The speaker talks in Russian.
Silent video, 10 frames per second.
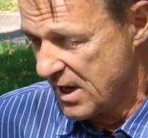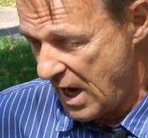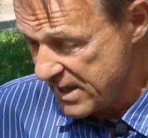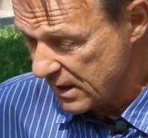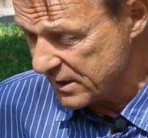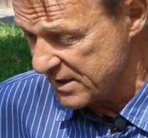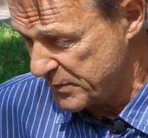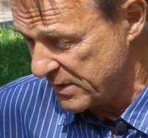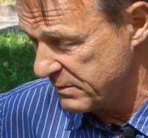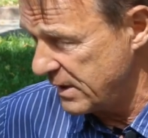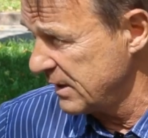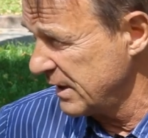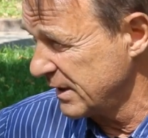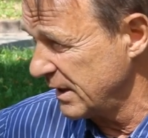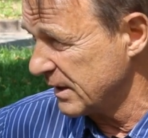А я как раз переболел
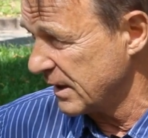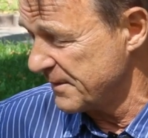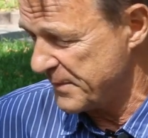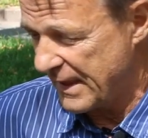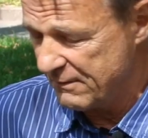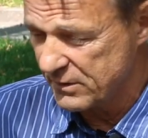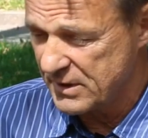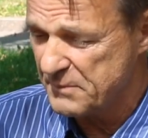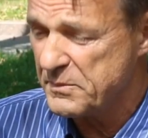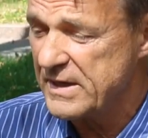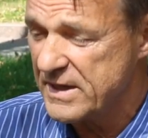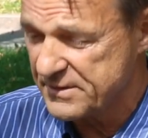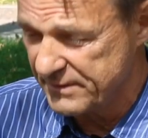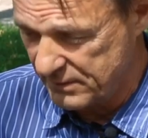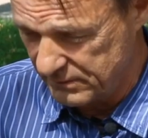ангиной. И вот я
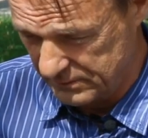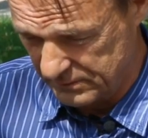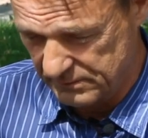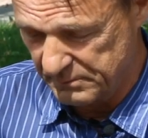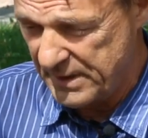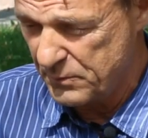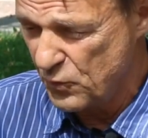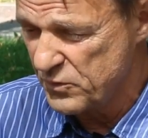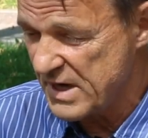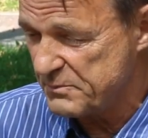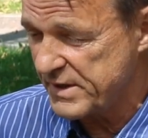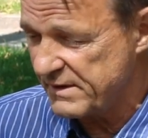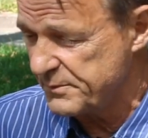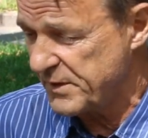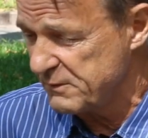полез в эту борьбу, я
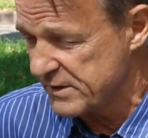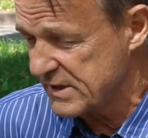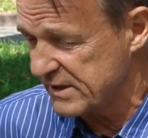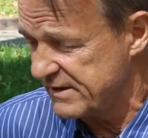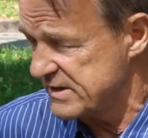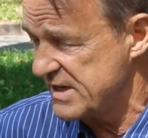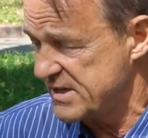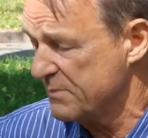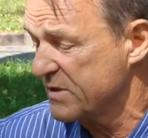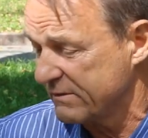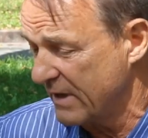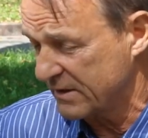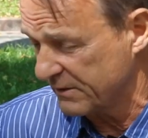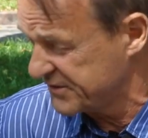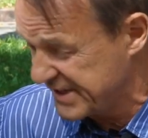провел за два дня семь схваток.